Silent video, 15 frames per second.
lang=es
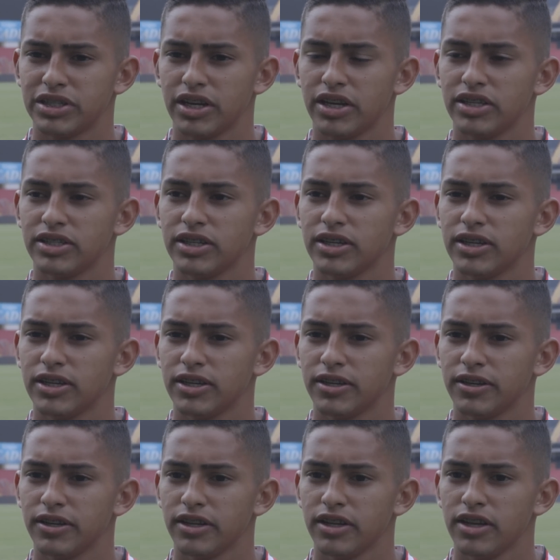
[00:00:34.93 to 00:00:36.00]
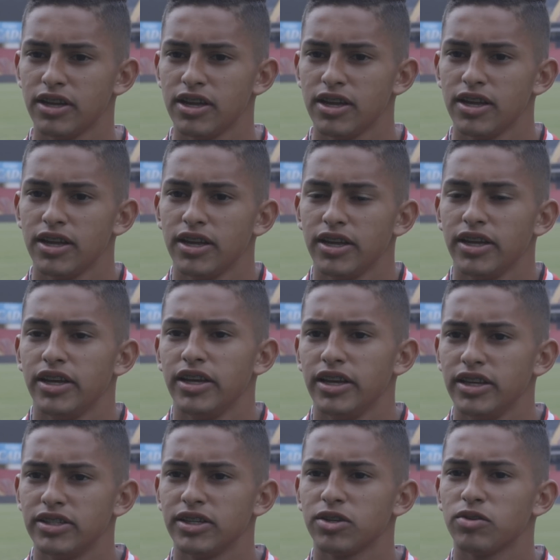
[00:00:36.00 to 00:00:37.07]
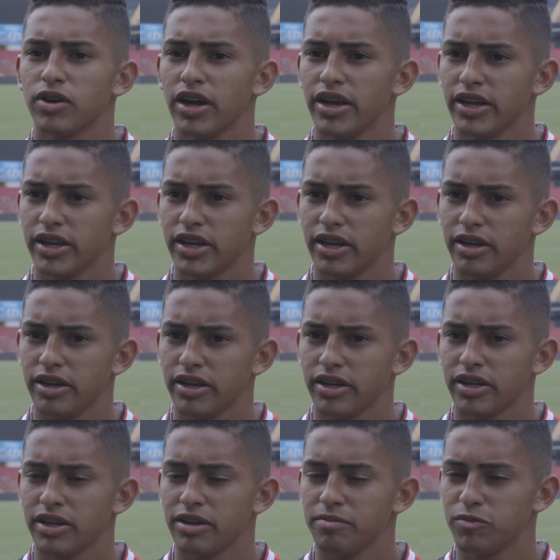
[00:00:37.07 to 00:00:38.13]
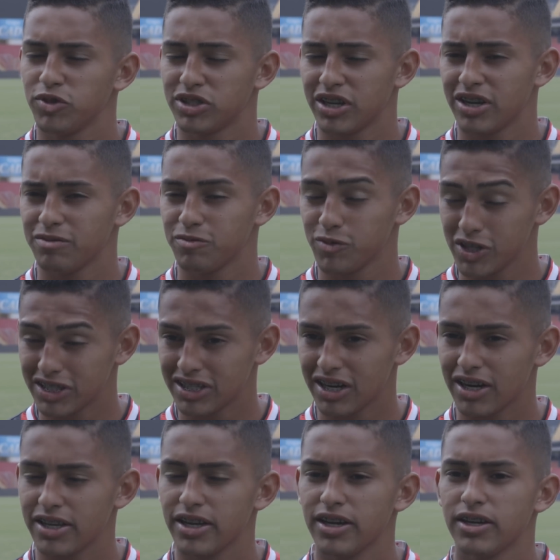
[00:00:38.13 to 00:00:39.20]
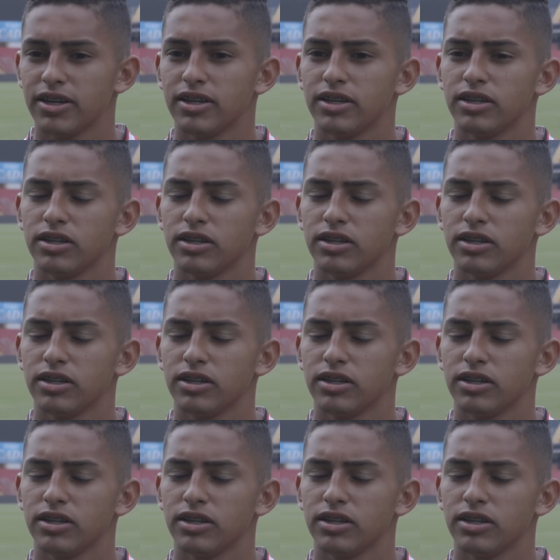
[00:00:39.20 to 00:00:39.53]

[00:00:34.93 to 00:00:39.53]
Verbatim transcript: pasar esa, ese coraje que, muestran allá.